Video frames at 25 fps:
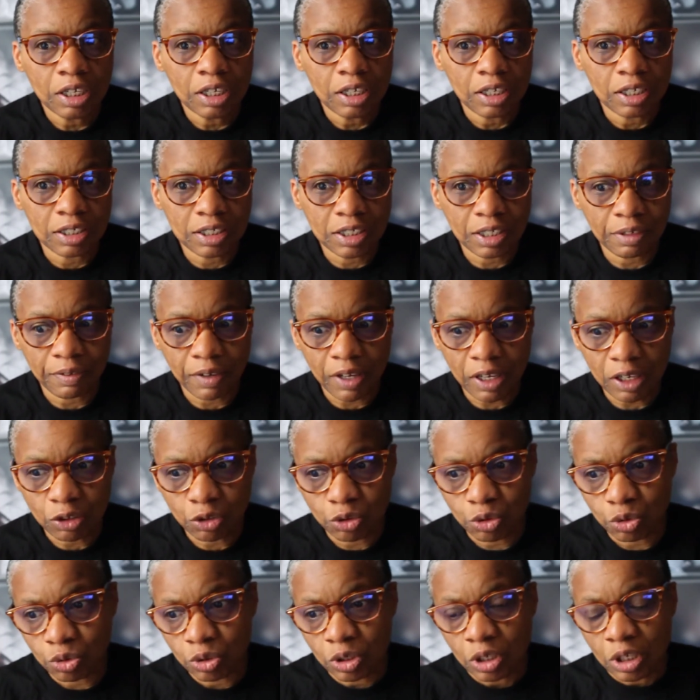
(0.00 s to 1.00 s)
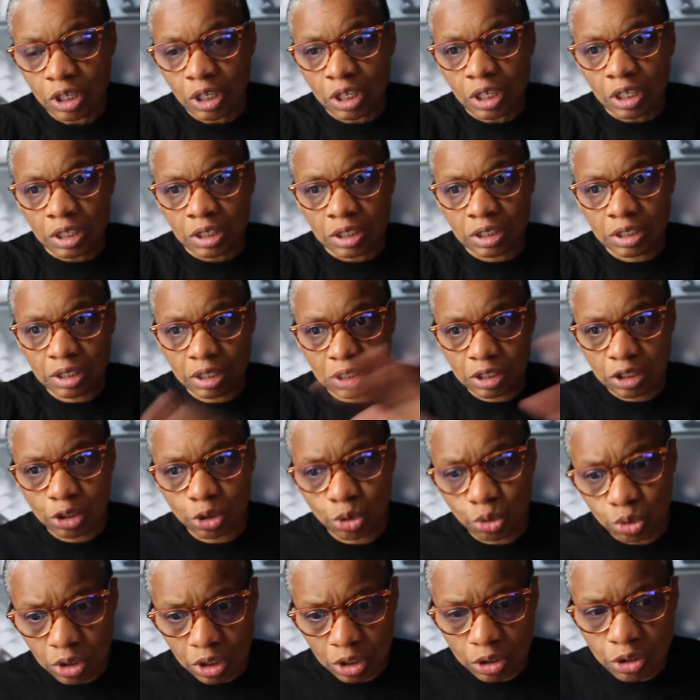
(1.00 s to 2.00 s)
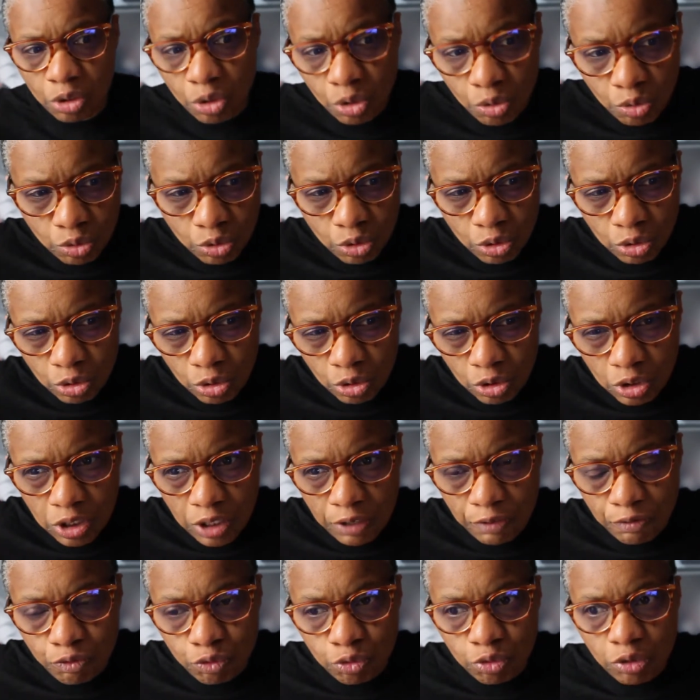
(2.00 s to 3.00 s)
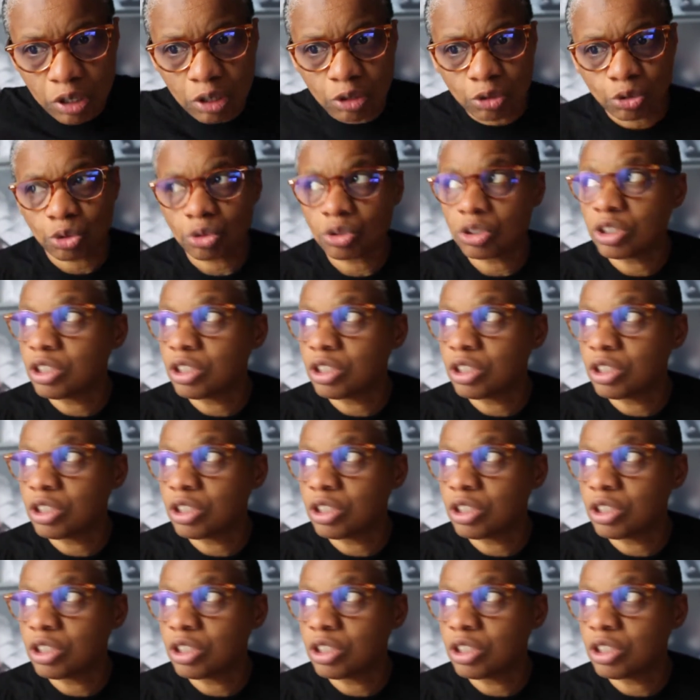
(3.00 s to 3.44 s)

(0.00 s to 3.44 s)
Et c'est vrai que ces éducateurs ont tendance à vouloir, entre